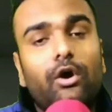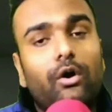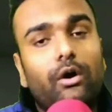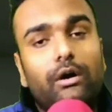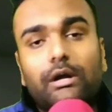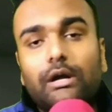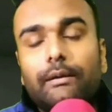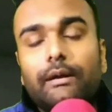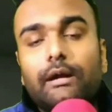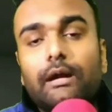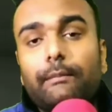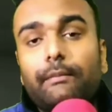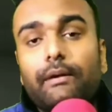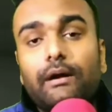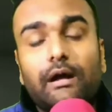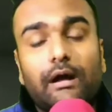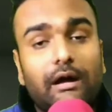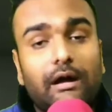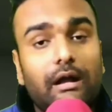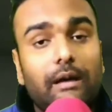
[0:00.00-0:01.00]
और कई कई
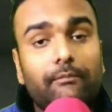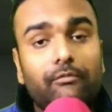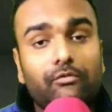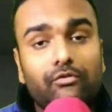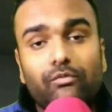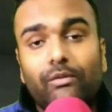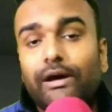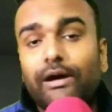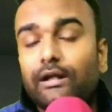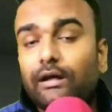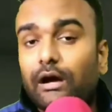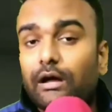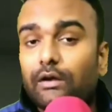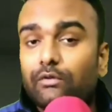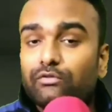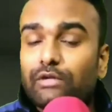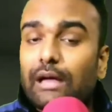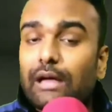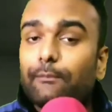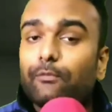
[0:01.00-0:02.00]
बार अगर आप उस वायर अगर
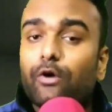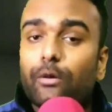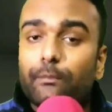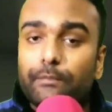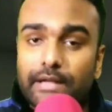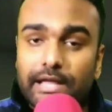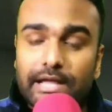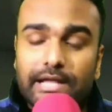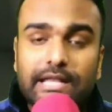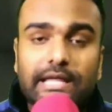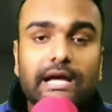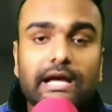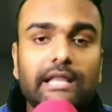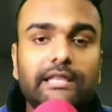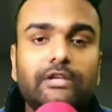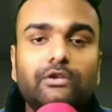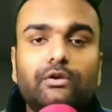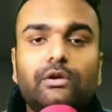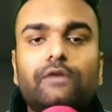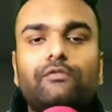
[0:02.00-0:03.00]
उस ऐप को आप नहीं
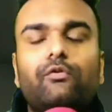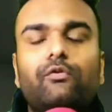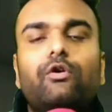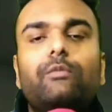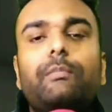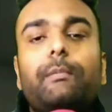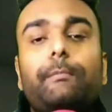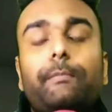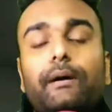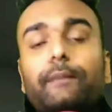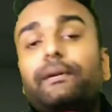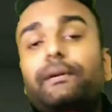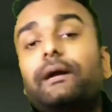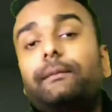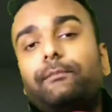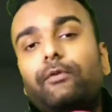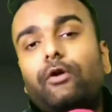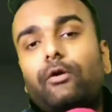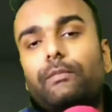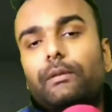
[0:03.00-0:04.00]
निकाल देते तो ये फ़ोन में
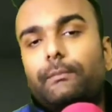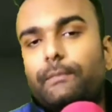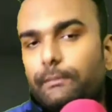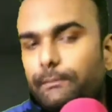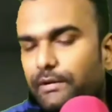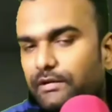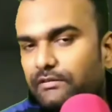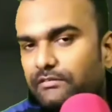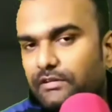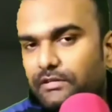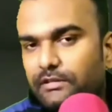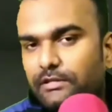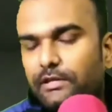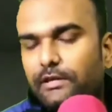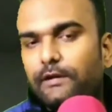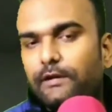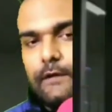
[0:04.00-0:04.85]
परमानेंट प्रॉब्लम भी बन सकते